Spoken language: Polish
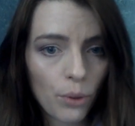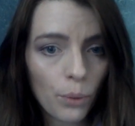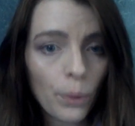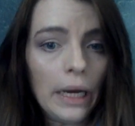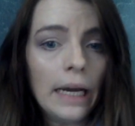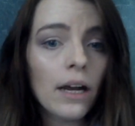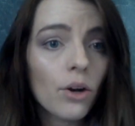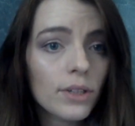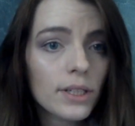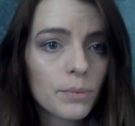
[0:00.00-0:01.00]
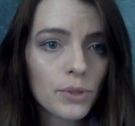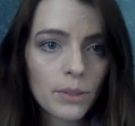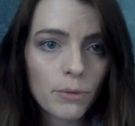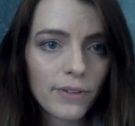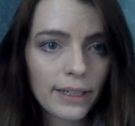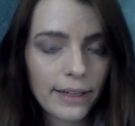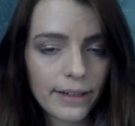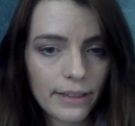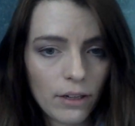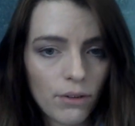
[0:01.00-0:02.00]
roku Kodeks postępowania
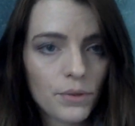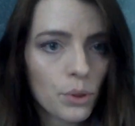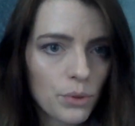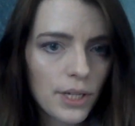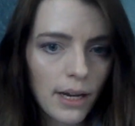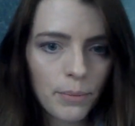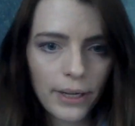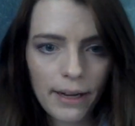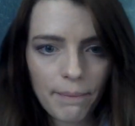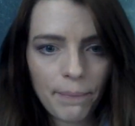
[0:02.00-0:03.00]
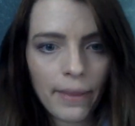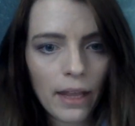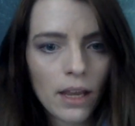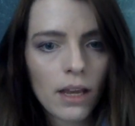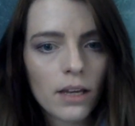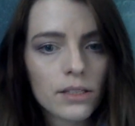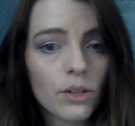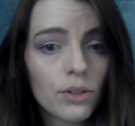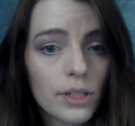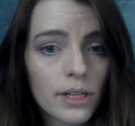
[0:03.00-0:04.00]
karnego, w skrócie KPK.
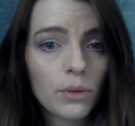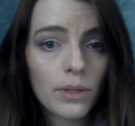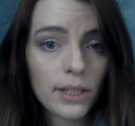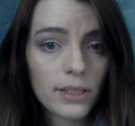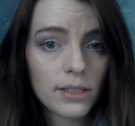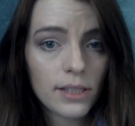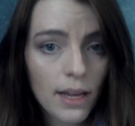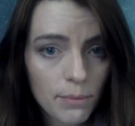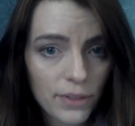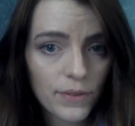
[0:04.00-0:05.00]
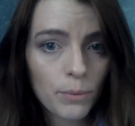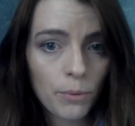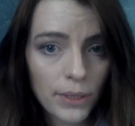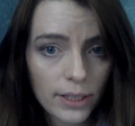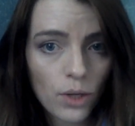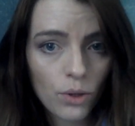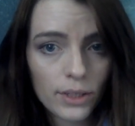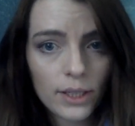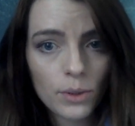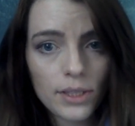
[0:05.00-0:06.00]
Zgodnie z regulacjami wspomnianego
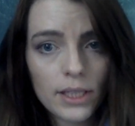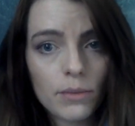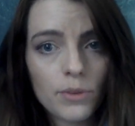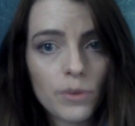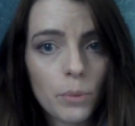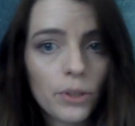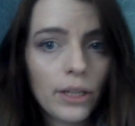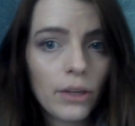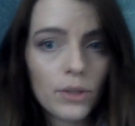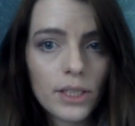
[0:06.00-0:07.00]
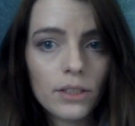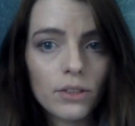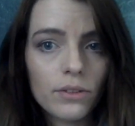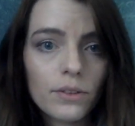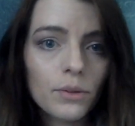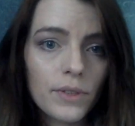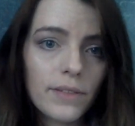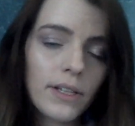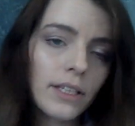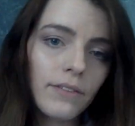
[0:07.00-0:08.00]
kodeksu i zasadą swobodnej oceny dowodów
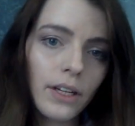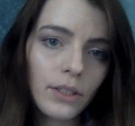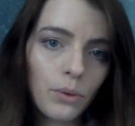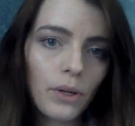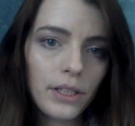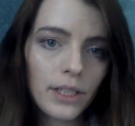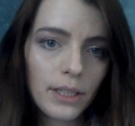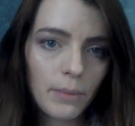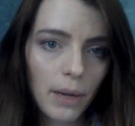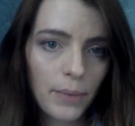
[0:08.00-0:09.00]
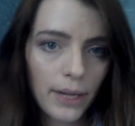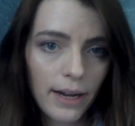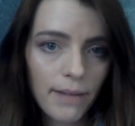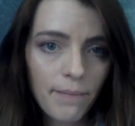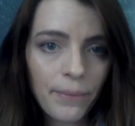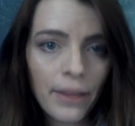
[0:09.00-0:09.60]
zawartej w artykule 7 KPK,